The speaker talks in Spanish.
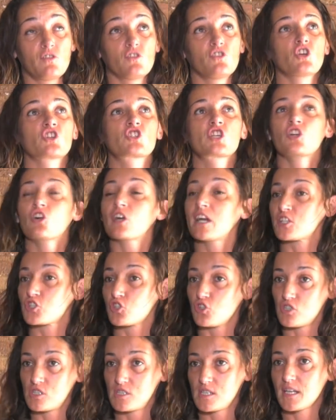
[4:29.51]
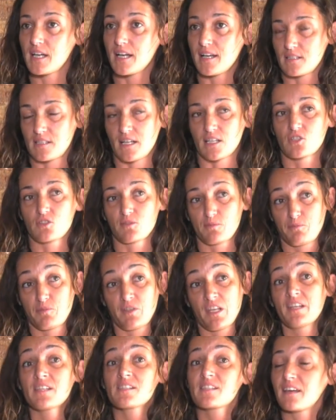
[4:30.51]
no es que no las consigas, las,
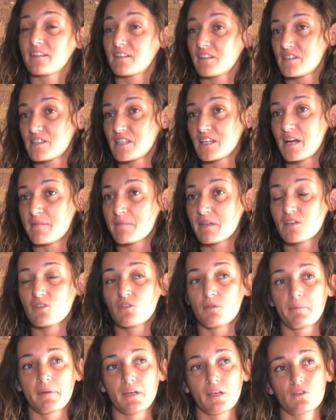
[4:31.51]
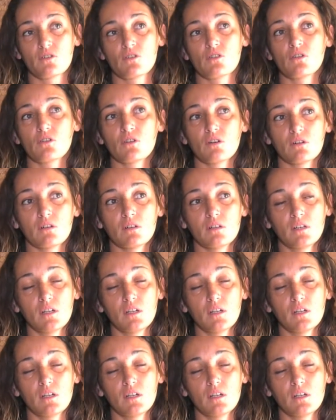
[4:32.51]
tienes que hacer ese camino, pero